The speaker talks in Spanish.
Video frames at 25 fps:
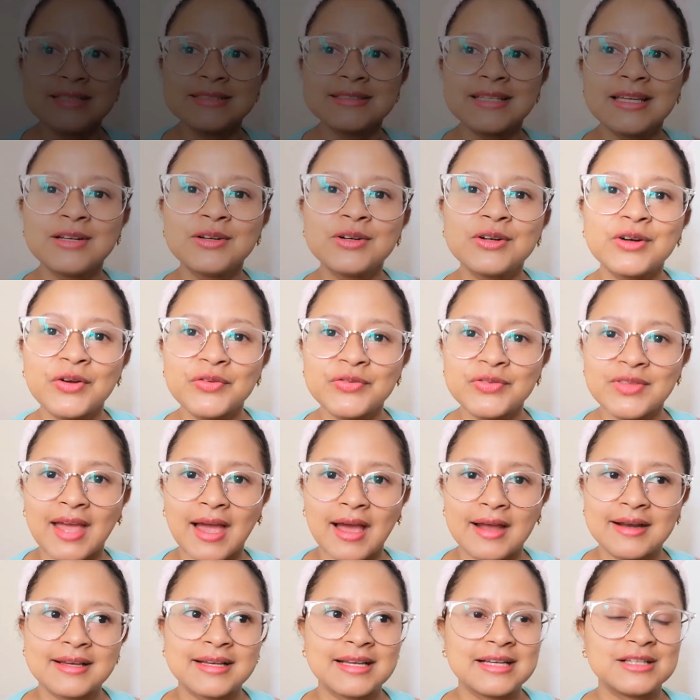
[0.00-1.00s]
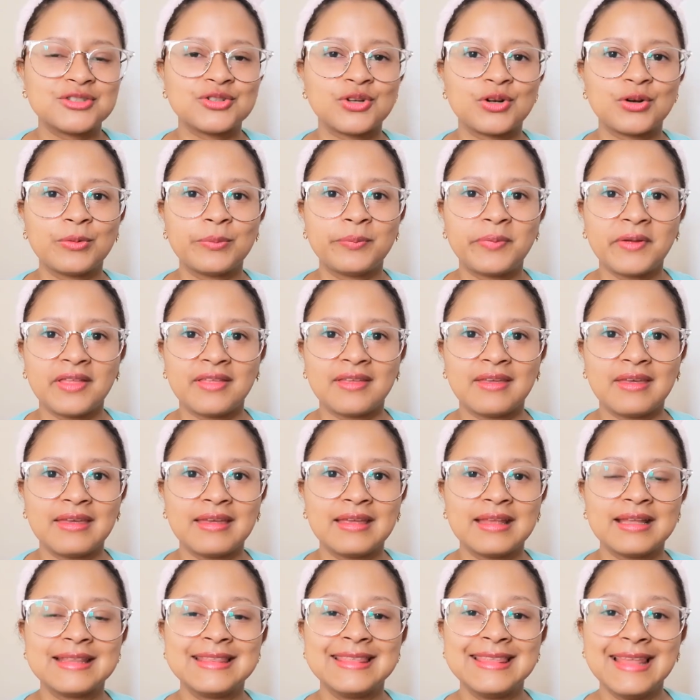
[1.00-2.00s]
Y les quiero contar que yo lo
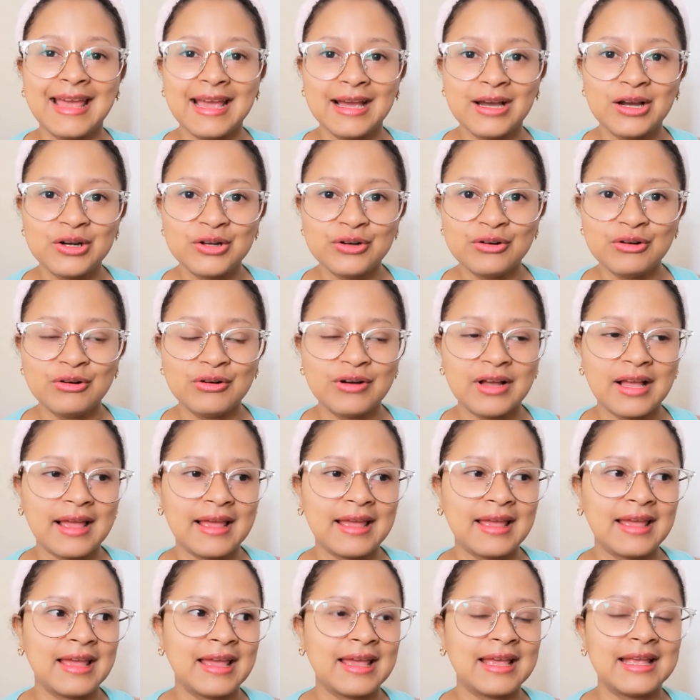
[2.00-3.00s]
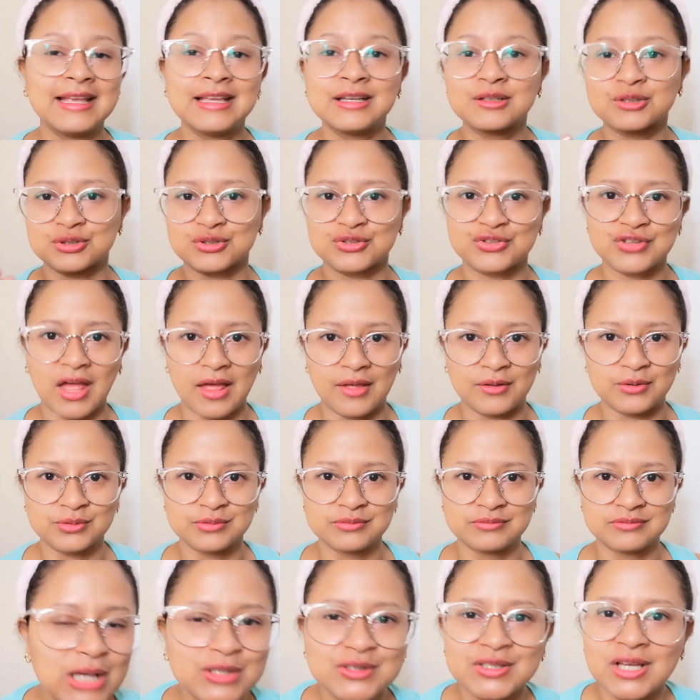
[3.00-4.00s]
pedí negro eh, y rosado.
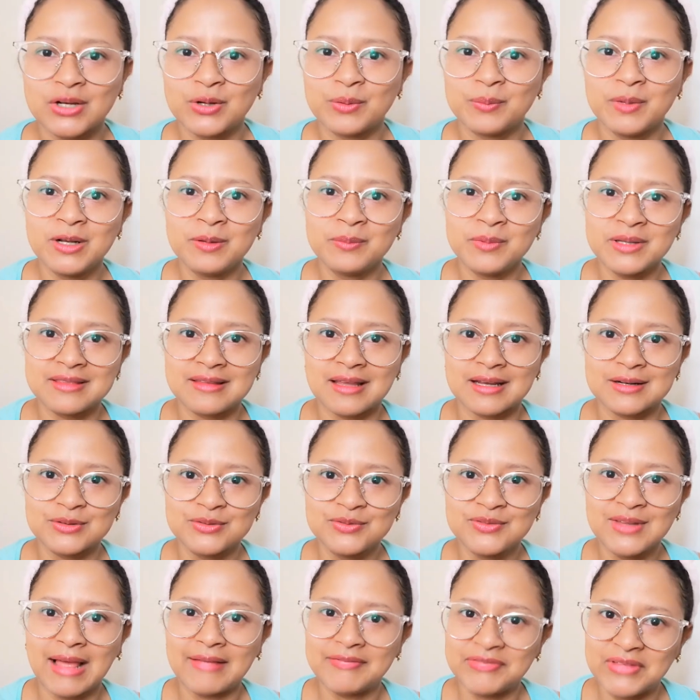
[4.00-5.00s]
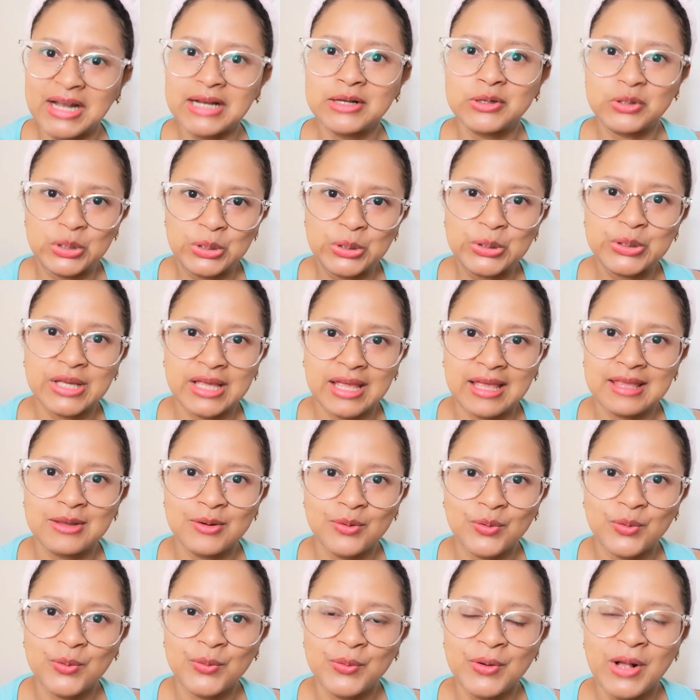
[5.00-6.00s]
O sea, no me lo mandaron del color que
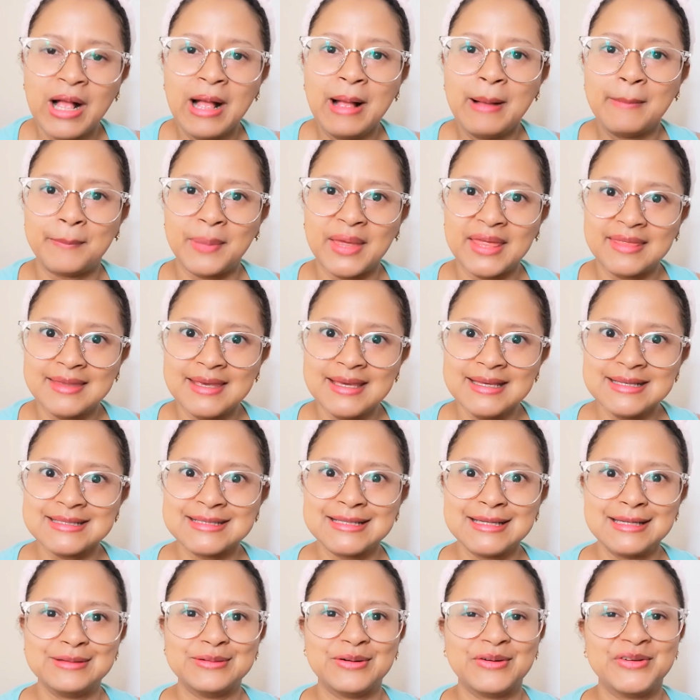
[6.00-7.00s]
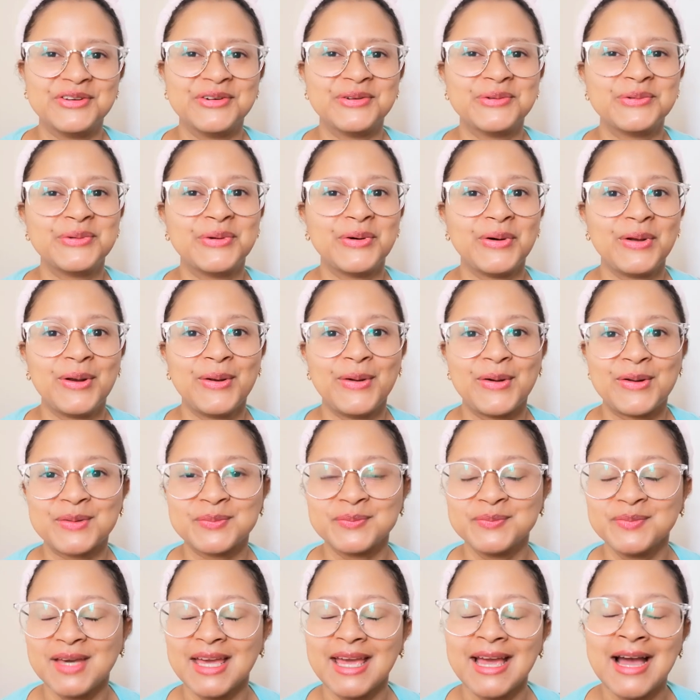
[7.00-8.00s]
yo pedí, sino de un
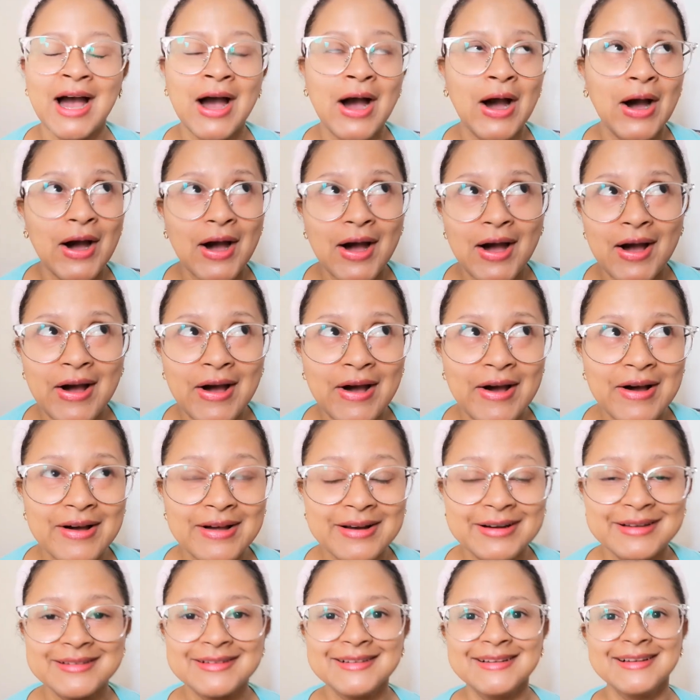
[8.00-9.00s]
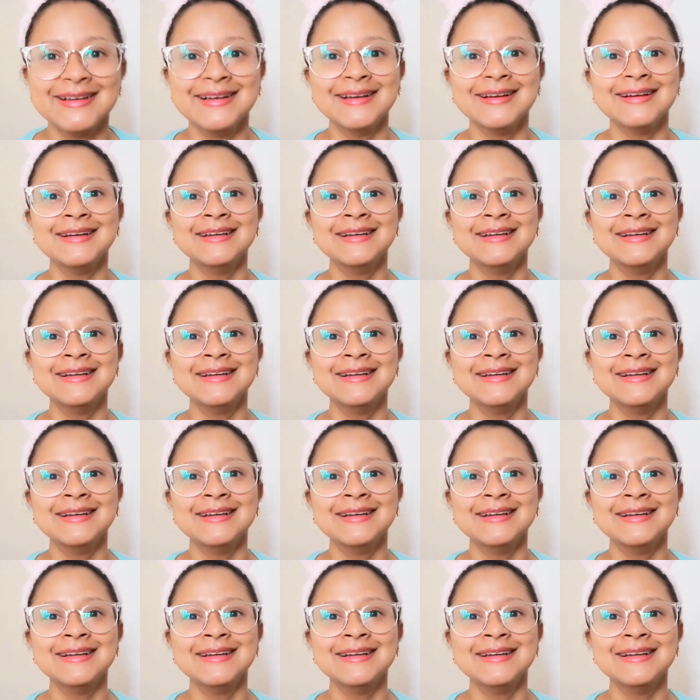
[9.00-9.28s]
color mejor.